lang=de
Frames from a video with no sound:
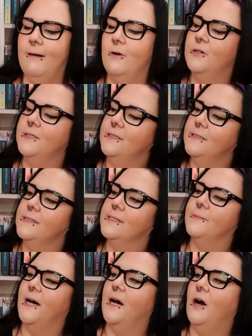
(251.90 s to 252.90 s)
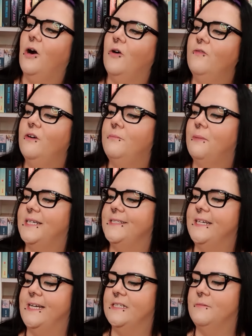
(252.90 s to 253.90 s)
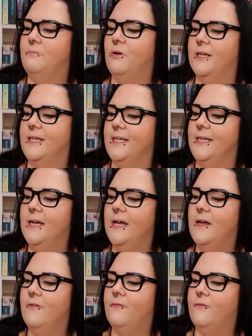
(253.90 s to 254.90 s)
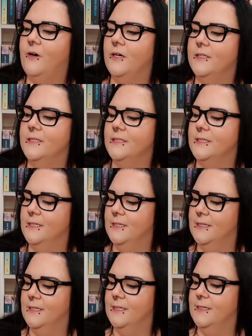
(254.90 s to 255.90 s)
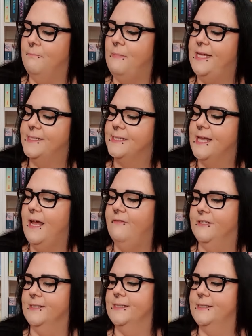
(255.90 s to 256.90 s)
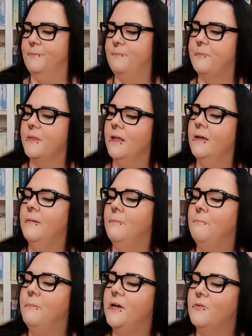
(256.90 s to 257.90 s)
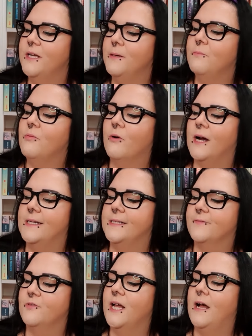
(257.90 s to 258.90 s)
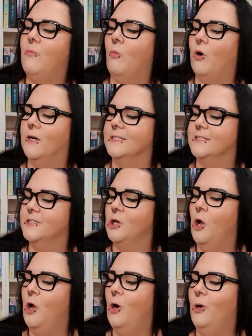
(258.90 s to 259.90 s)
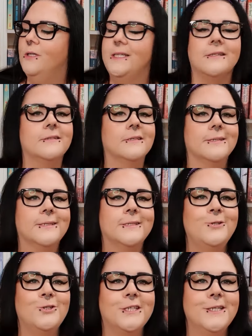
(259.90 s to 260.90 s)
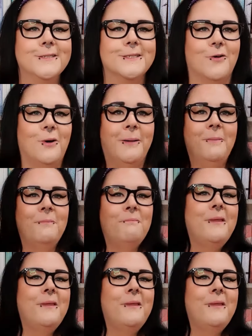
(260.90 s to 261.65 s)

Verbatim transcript: Und zwar Over My Dead Body von äh, Mass Evans. Miriam Price wurde ermordet und jetzt ist sie stinksauer.